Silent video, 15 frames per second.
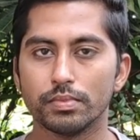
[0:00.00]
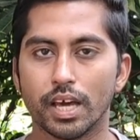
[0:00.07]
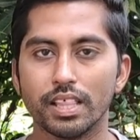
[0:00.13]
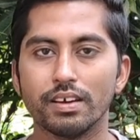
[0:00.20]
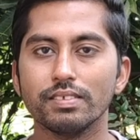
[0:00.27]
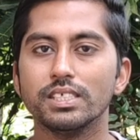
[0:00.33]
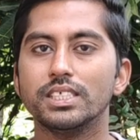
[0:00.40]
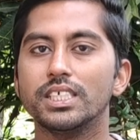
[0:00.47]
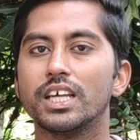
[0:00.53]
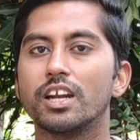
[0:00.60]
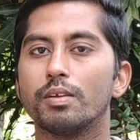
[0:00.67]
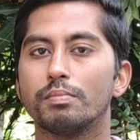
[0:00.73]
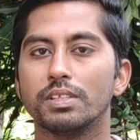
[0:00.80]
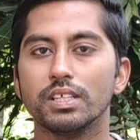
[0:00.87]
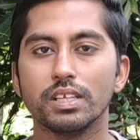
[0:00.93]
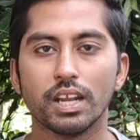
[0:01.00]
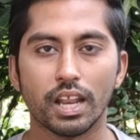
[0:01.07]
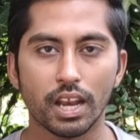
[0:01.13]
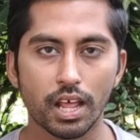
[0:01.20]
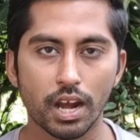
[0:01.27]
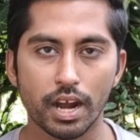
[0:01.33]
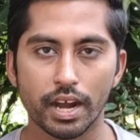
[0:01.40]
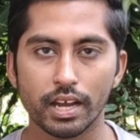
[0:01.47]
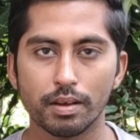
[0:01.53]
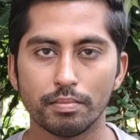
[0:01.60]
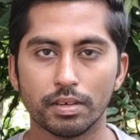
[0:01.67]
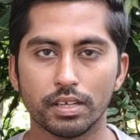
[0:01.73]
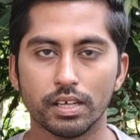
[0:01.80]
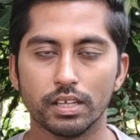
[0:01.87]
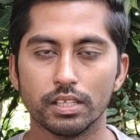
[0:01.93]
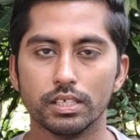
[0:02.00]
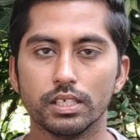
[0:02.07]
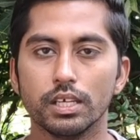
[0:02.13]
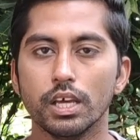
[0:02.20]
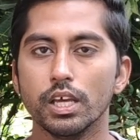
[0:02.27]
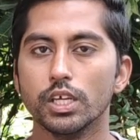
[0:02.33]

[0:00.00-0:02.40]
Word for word: அதாவது ஜீரணம் வந்து நல்லா நடக்க மாட்டேங்குது